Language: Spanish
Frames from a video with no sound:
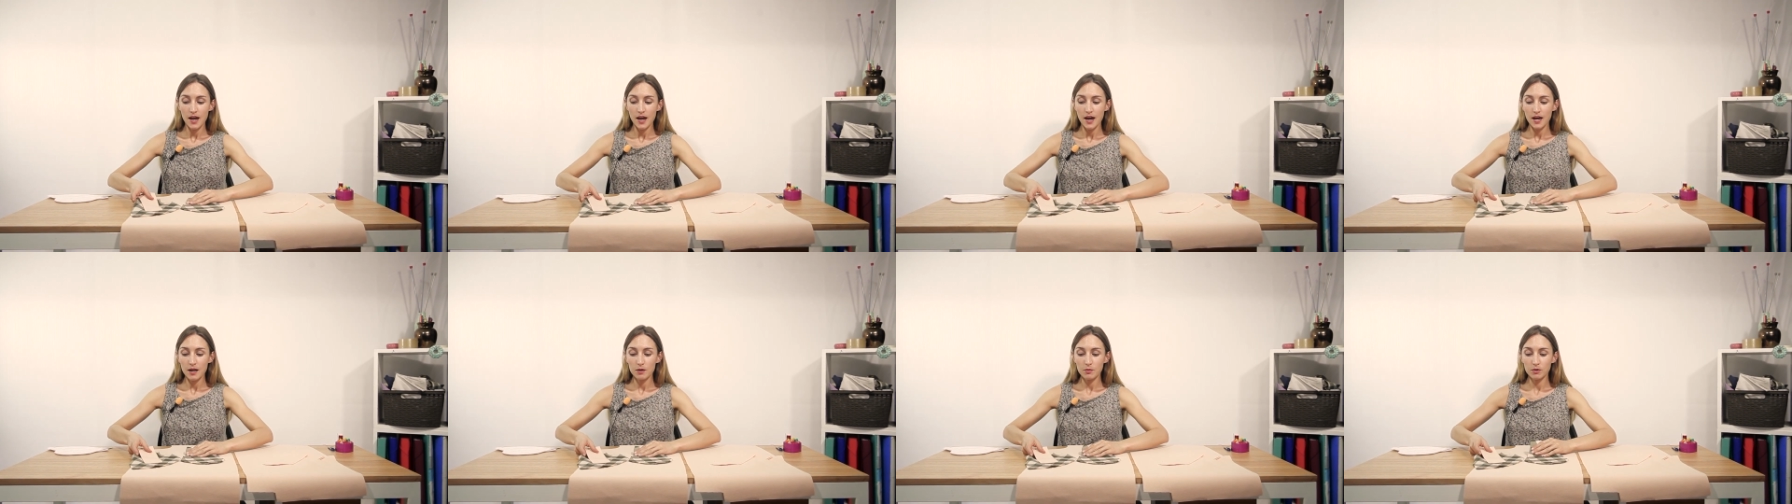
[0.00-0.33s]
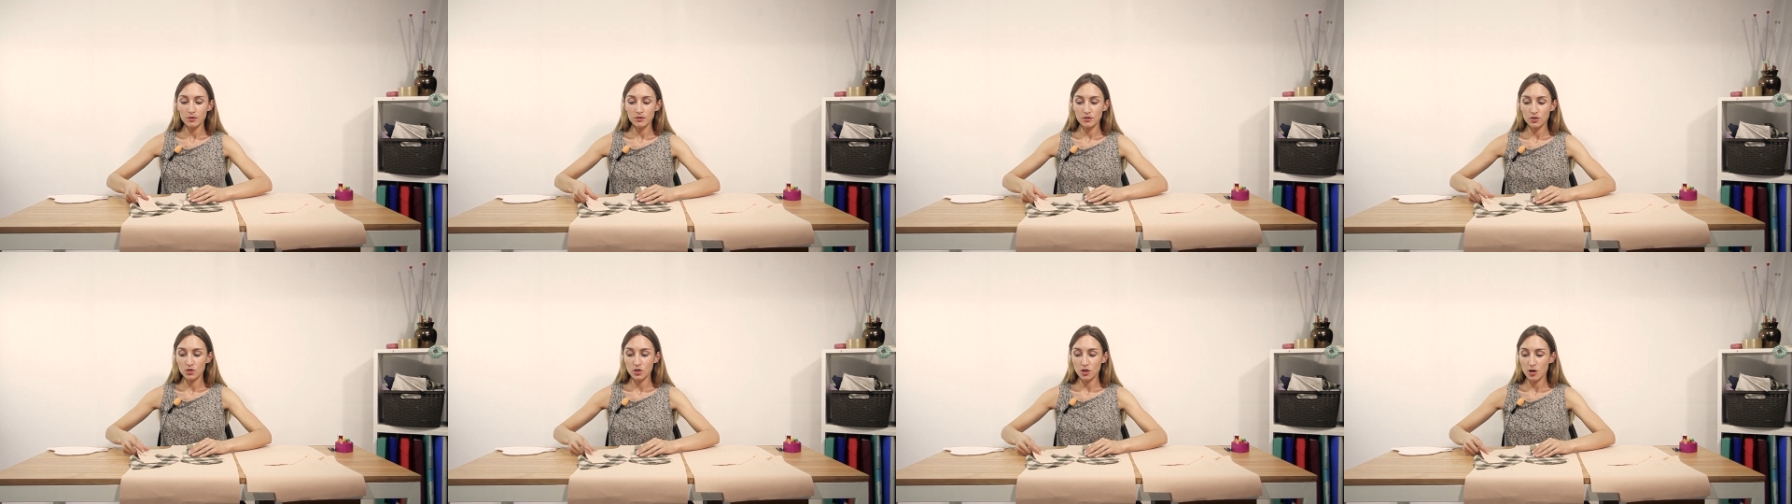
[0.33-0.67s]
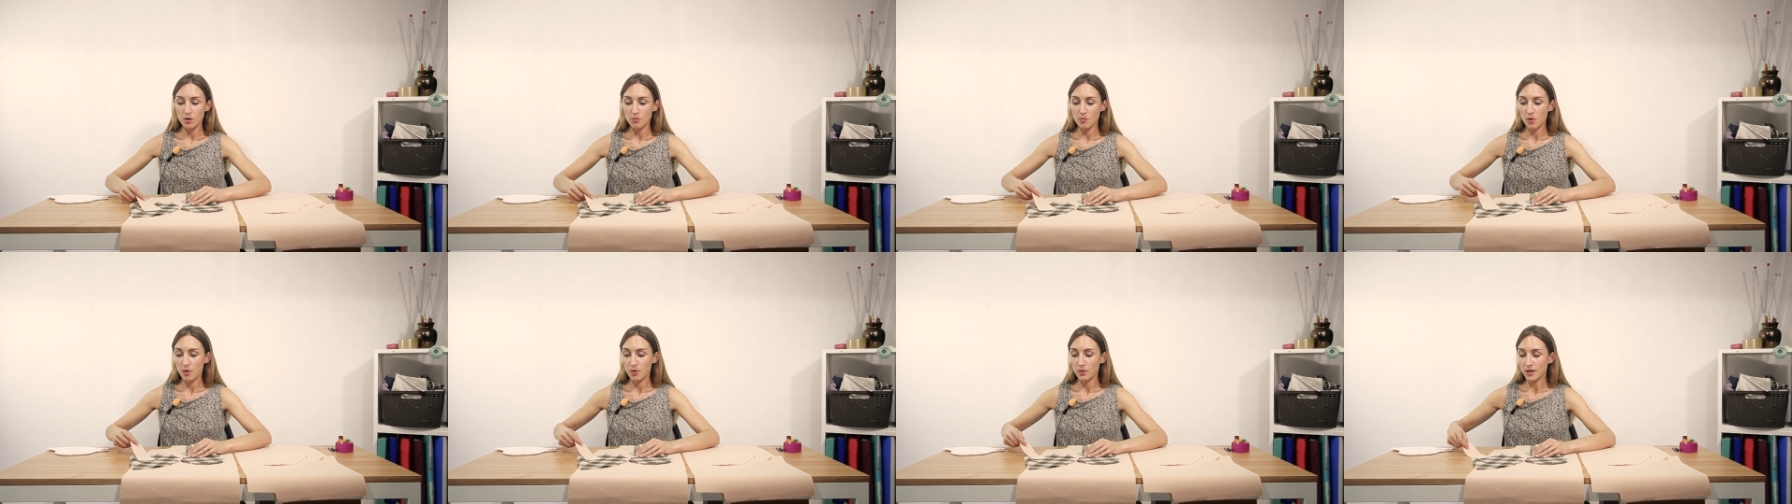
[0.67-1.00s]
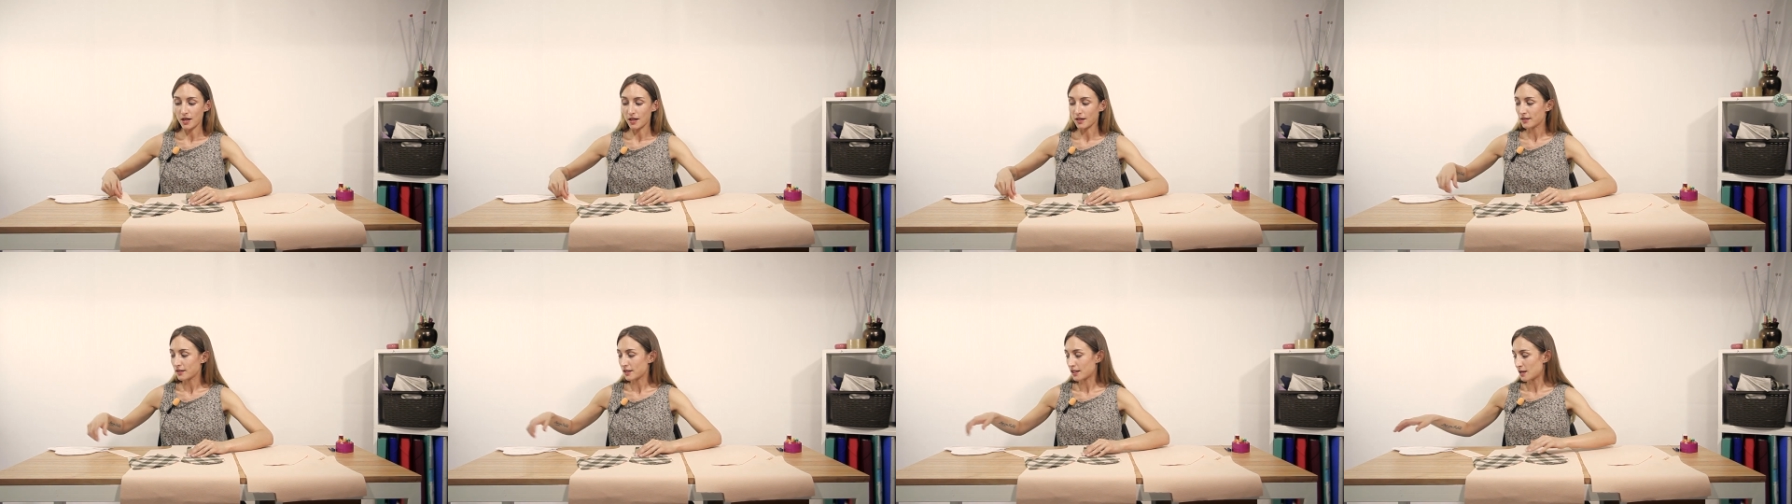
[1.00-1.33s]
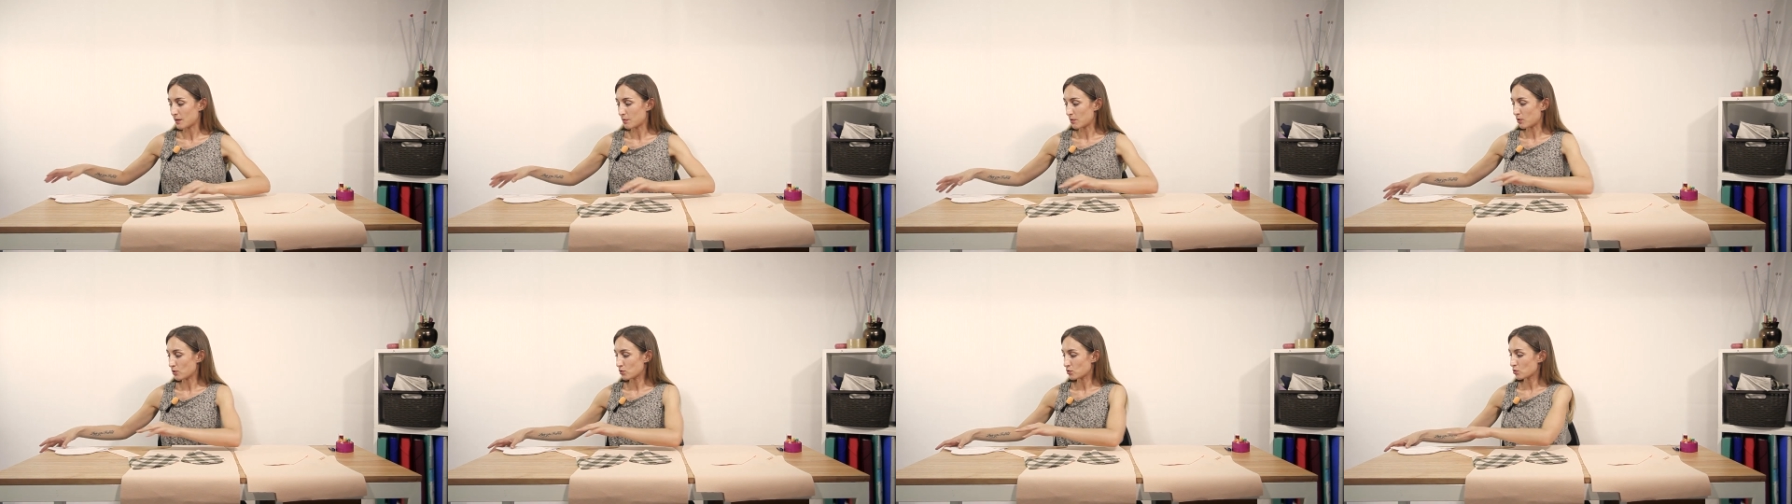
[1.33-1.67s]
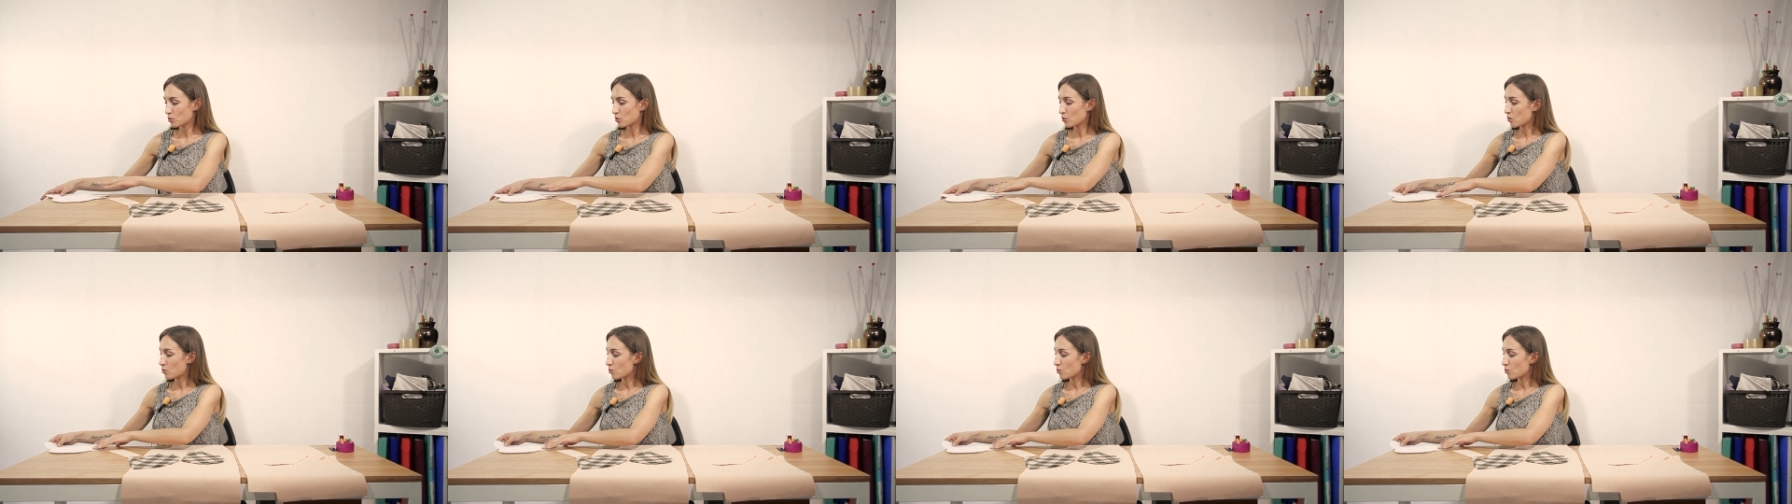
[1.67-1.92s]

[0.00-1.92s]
El bolsillo, como verán, tenemos